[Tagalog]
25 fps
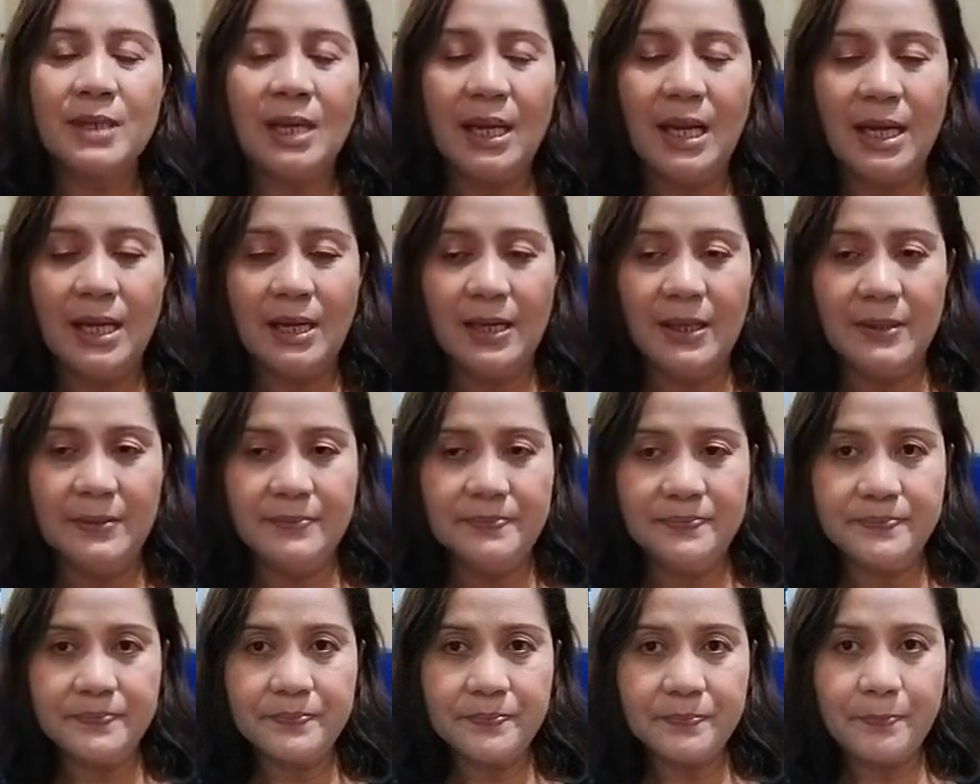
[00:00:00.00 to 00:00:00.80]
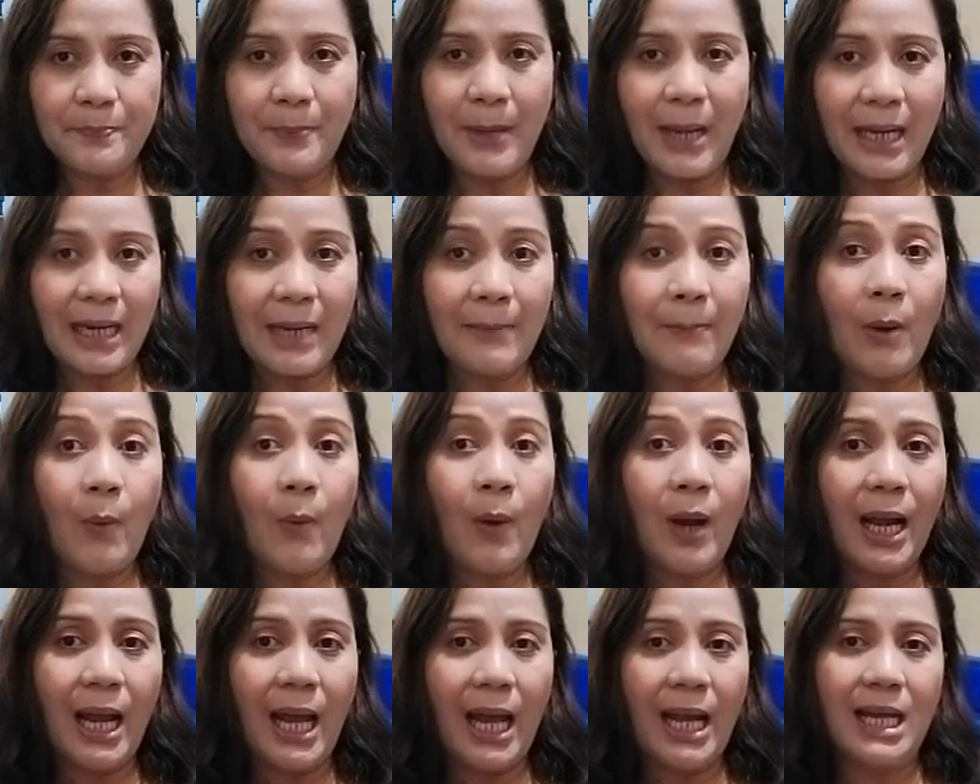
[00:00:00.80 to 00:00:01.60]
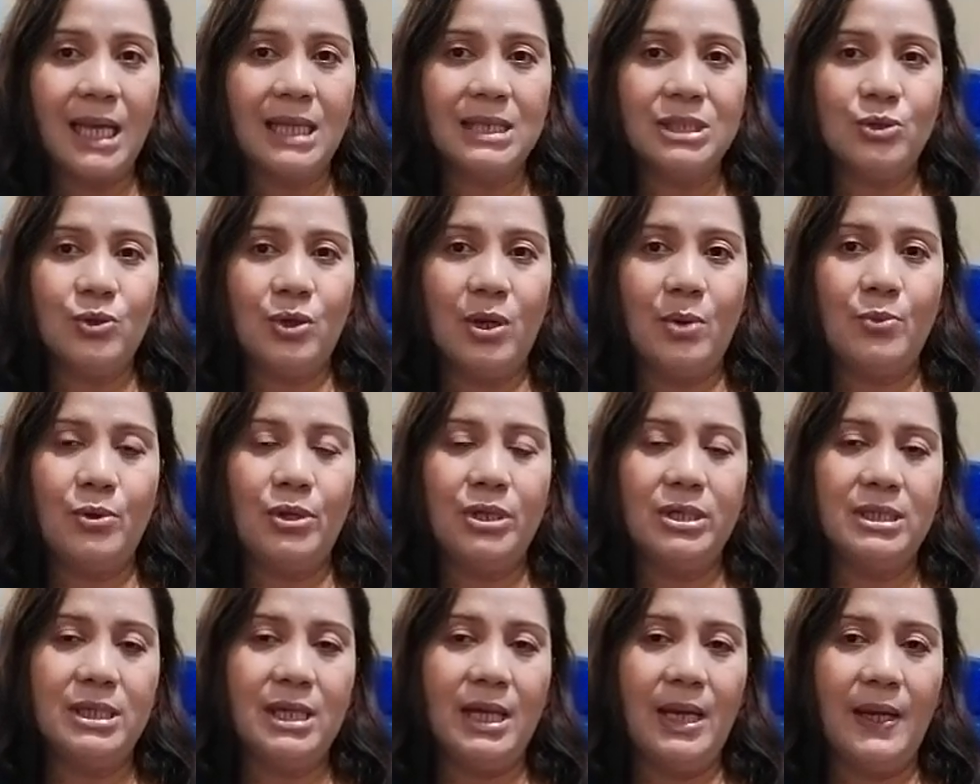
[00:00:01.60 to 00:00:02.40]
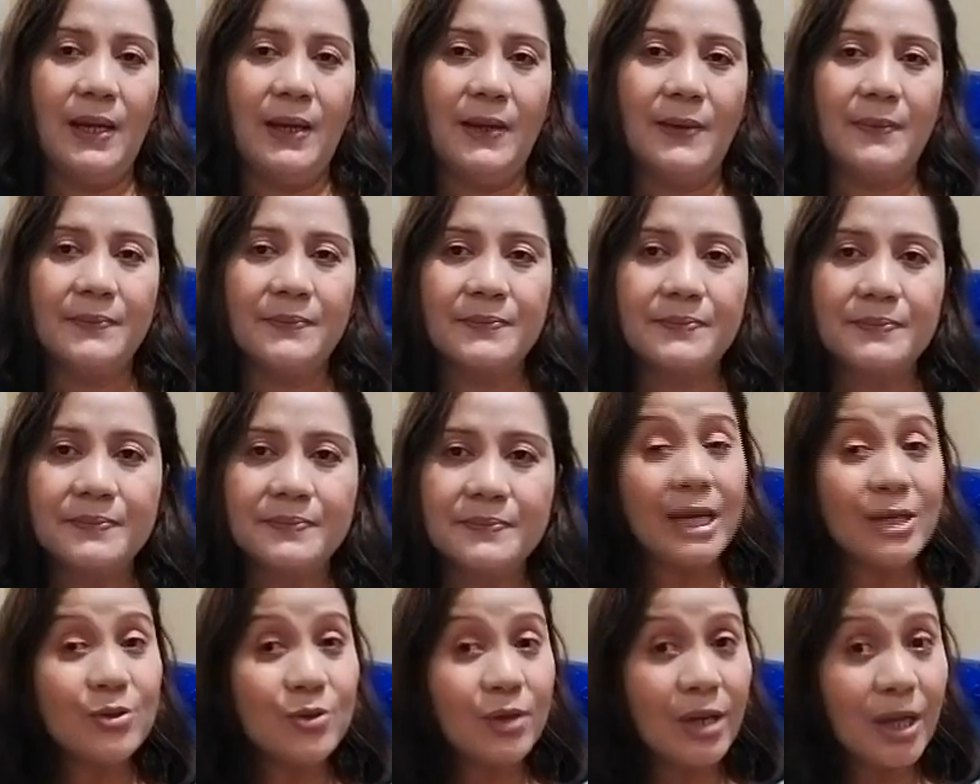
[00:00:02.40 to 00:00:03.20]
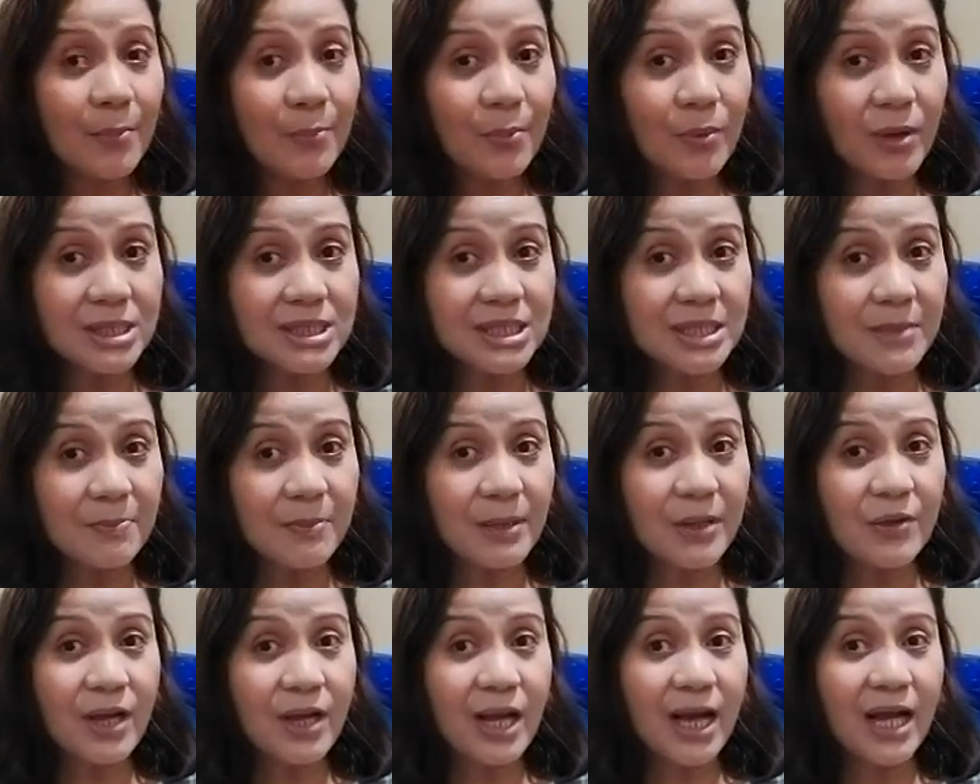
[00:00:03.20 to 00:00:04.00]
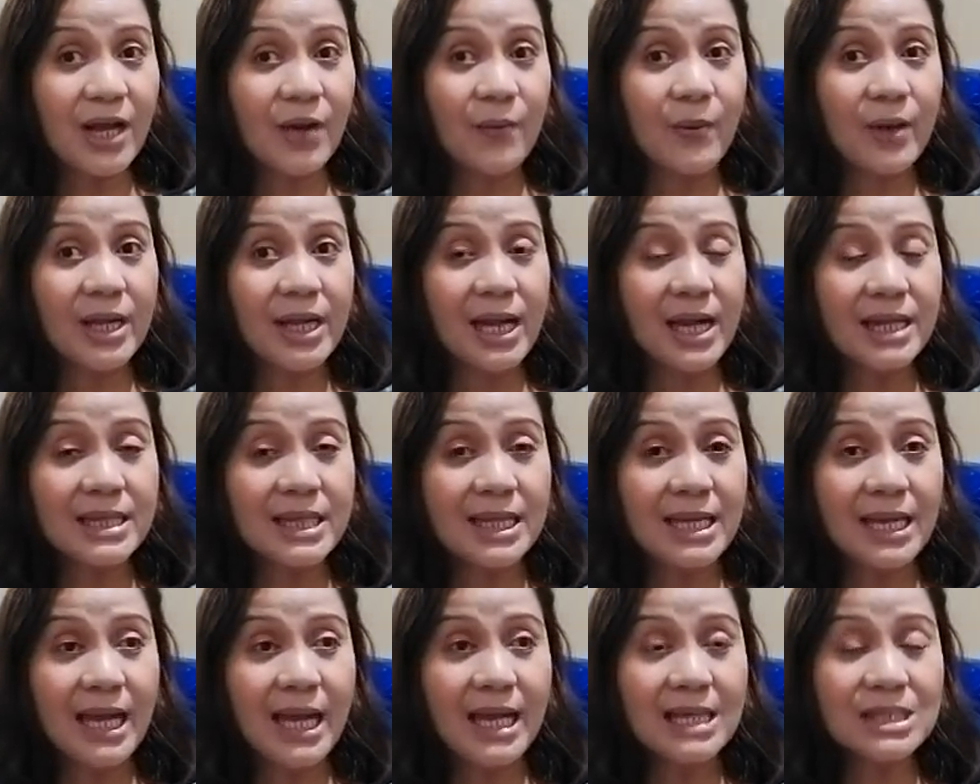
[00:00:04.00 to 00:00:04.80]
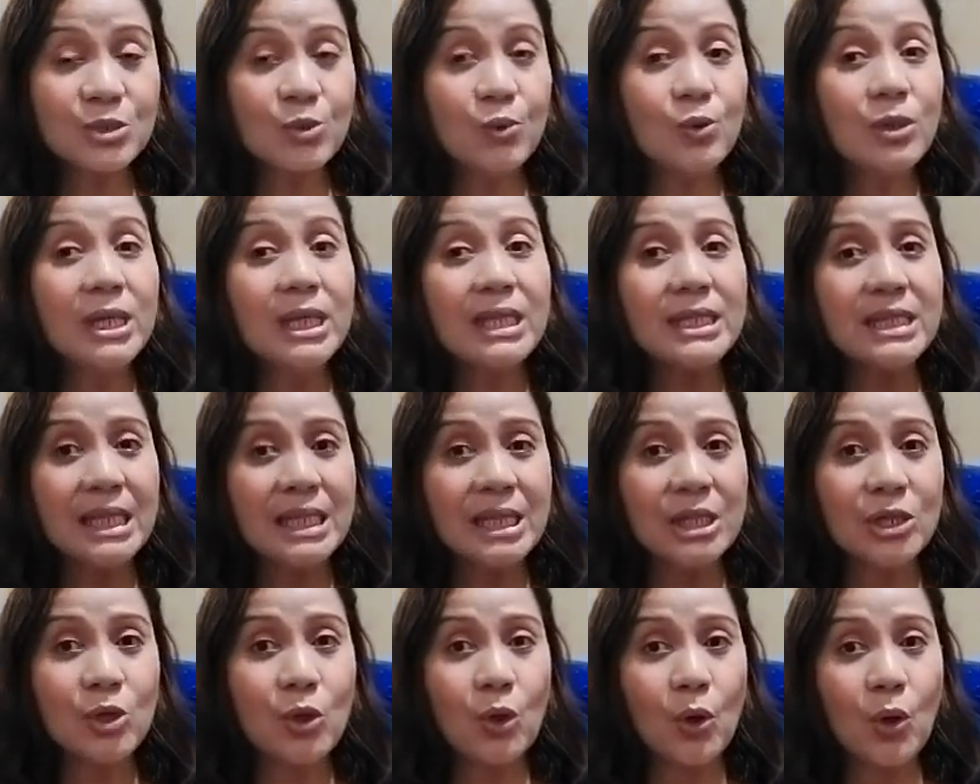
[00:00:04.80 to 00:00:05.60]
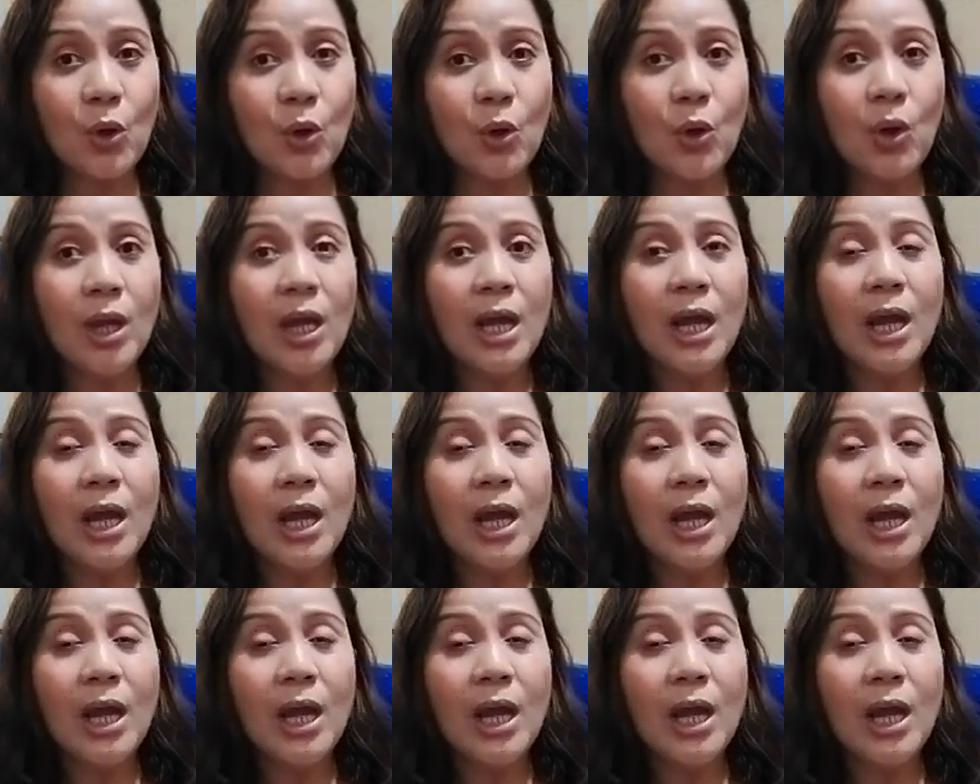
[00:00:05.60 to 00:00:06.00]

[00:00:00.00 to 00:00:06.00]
um, para mawala agad yung amoy niya. Ganun lang po kasimple yung gagawin natin ha. So ulitin ko,